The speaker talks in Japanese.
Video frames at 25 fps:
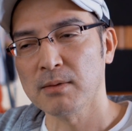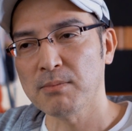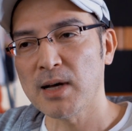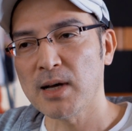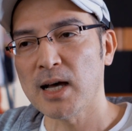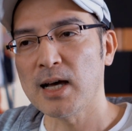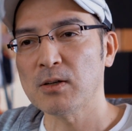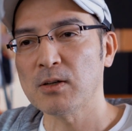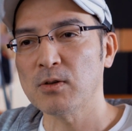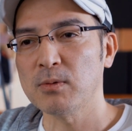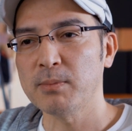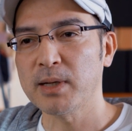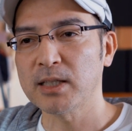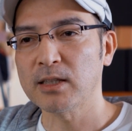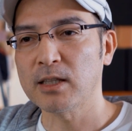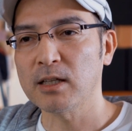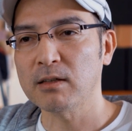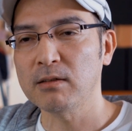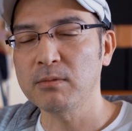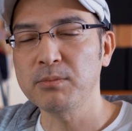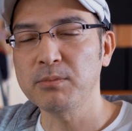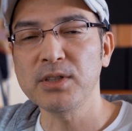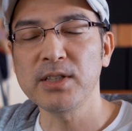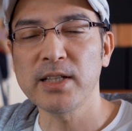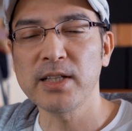まあ、あの全
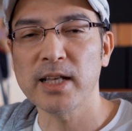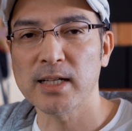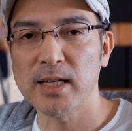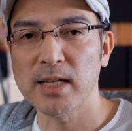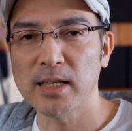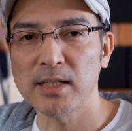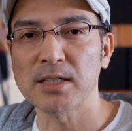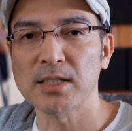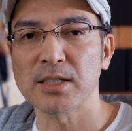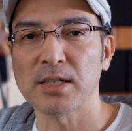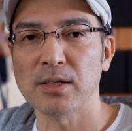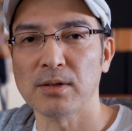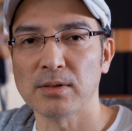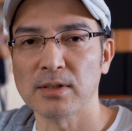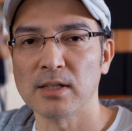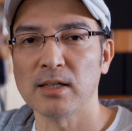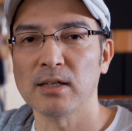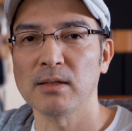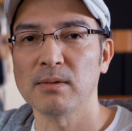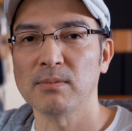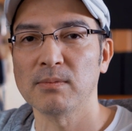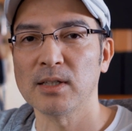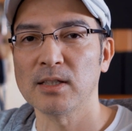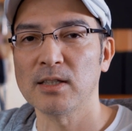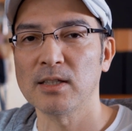く無理ではないんですけど
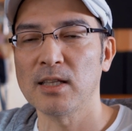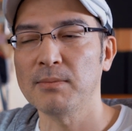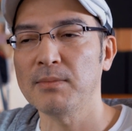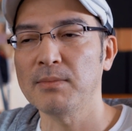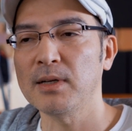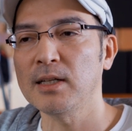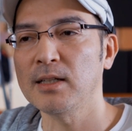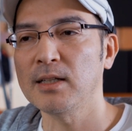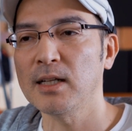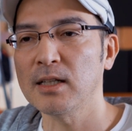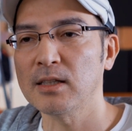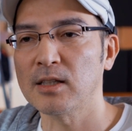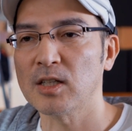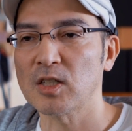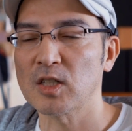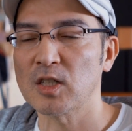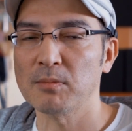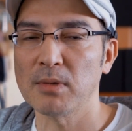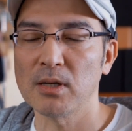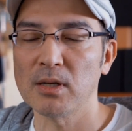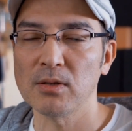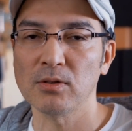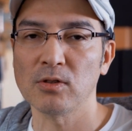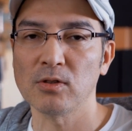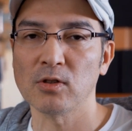ね、まあ、手間になって
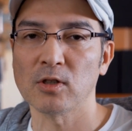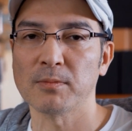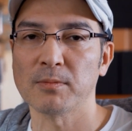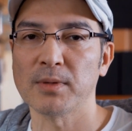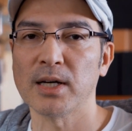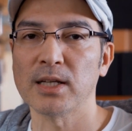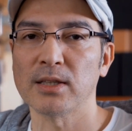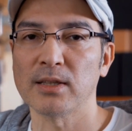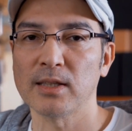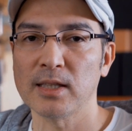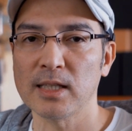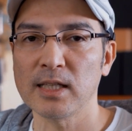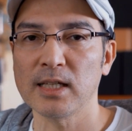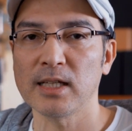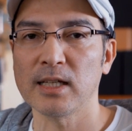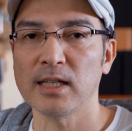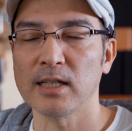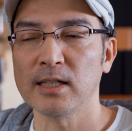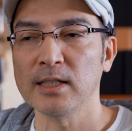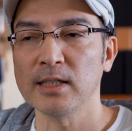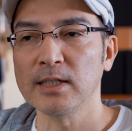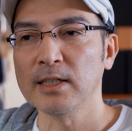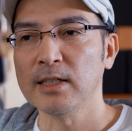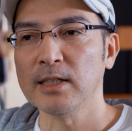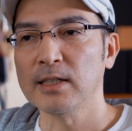しまうっていうのもあっ
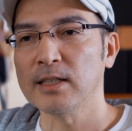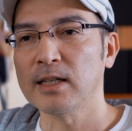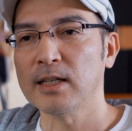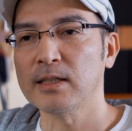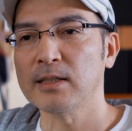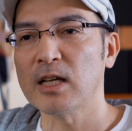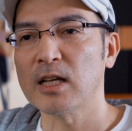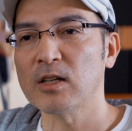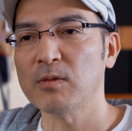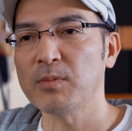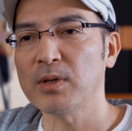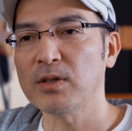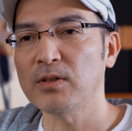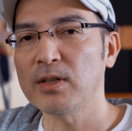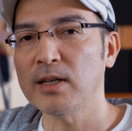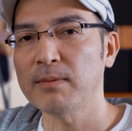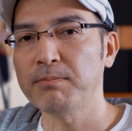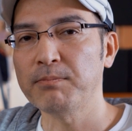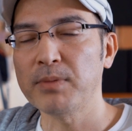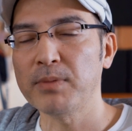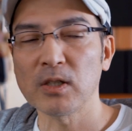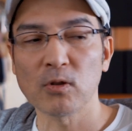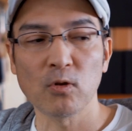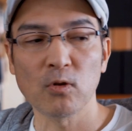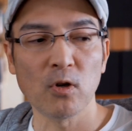てなるべく
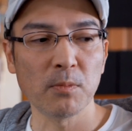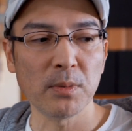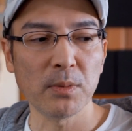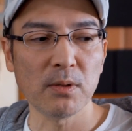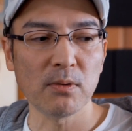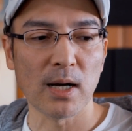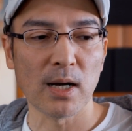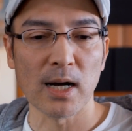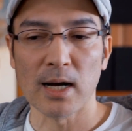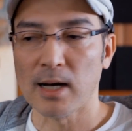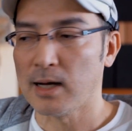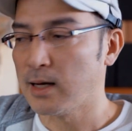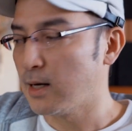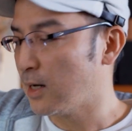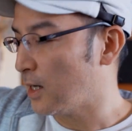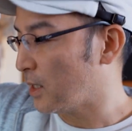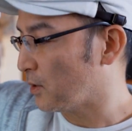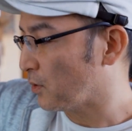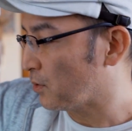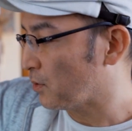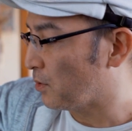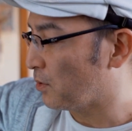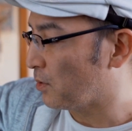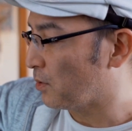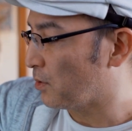やっぱりゴミは
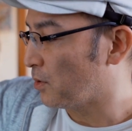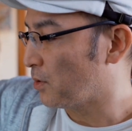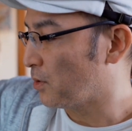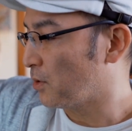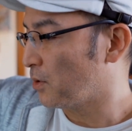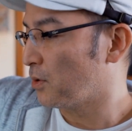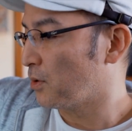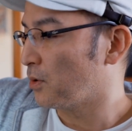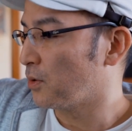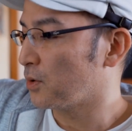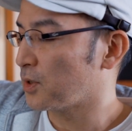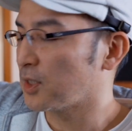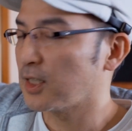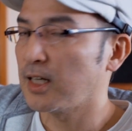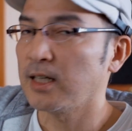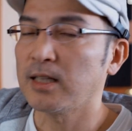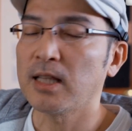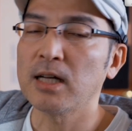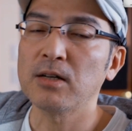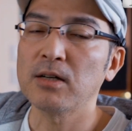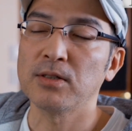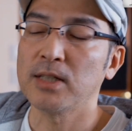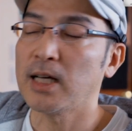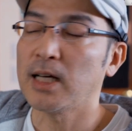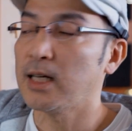あのー、つけ
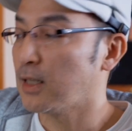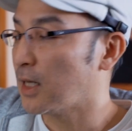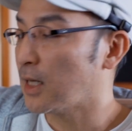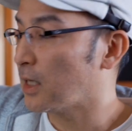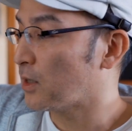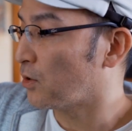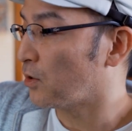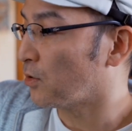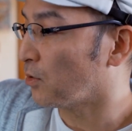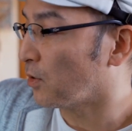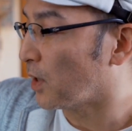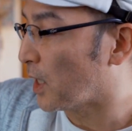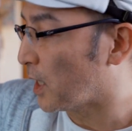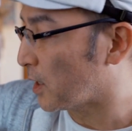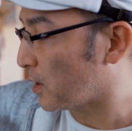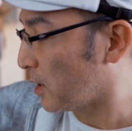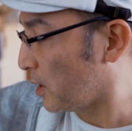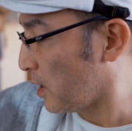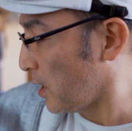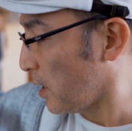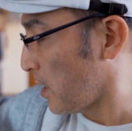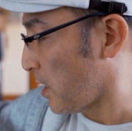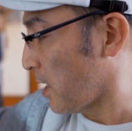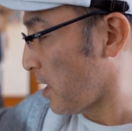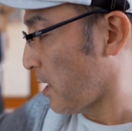たくないなっていうのがあっ
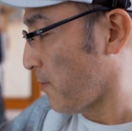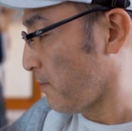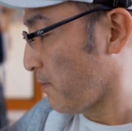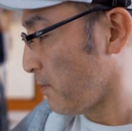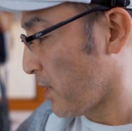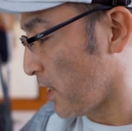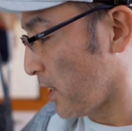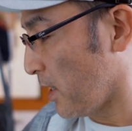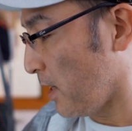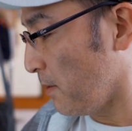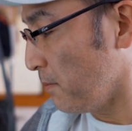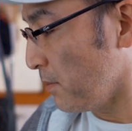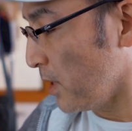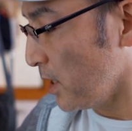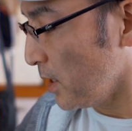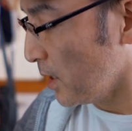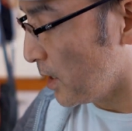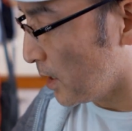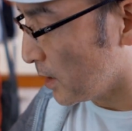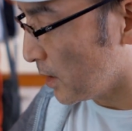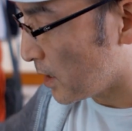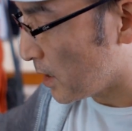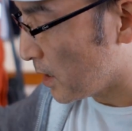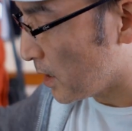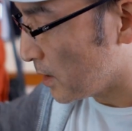て、まあ、現場に
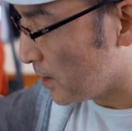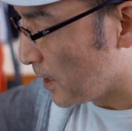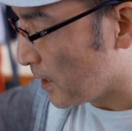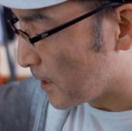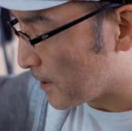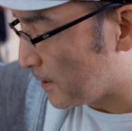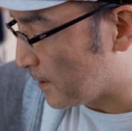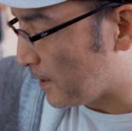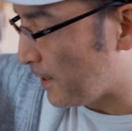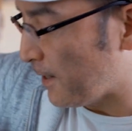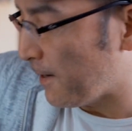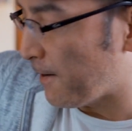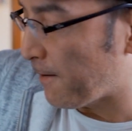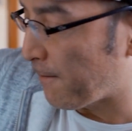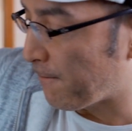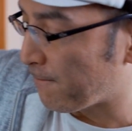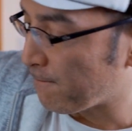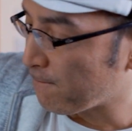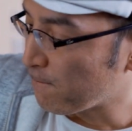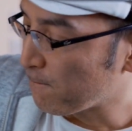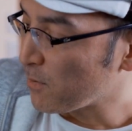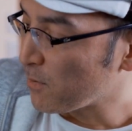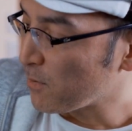必ずですね、